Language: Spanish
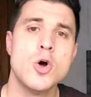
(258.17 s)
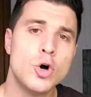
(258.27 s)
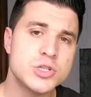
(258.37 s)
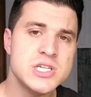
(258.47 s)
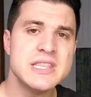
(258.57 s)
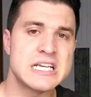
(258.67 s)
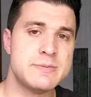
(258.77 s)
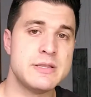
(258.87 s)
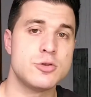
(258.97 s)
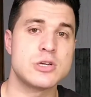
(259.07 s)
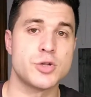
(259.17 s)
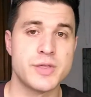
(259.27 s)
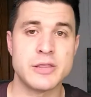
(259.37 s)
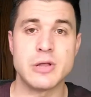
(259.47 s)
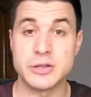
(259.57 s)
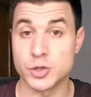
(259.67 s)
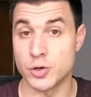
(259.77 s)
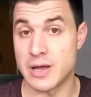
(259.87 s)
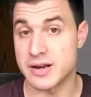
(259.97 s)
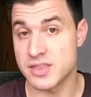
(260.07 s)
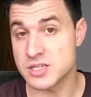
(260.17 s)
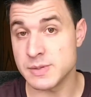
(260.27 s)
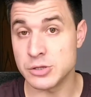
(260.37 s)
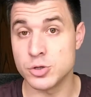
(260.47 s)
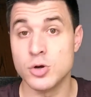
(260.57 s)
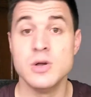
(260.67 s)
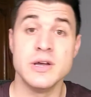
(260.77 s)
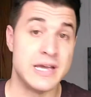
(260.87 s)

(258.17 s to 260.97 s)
O Chindasvinto asociando al trono a Recesvinto,